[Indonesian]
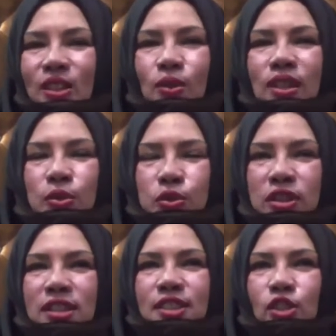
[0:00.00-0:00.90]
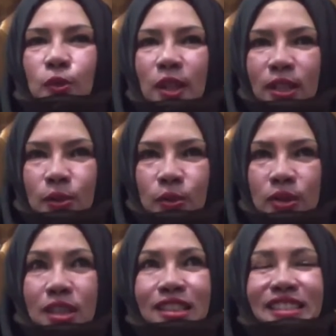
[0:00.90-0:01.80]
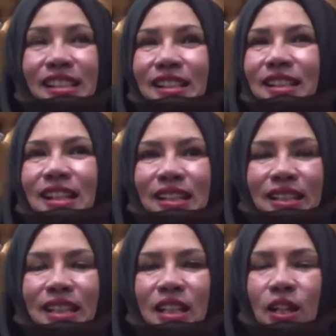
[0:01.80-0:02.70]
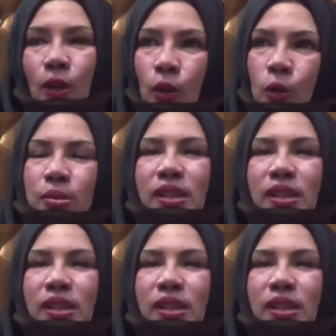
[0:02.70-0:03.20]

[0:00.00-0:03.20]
Itulah tujuannya Sisko Batu. Jadi terlihat oh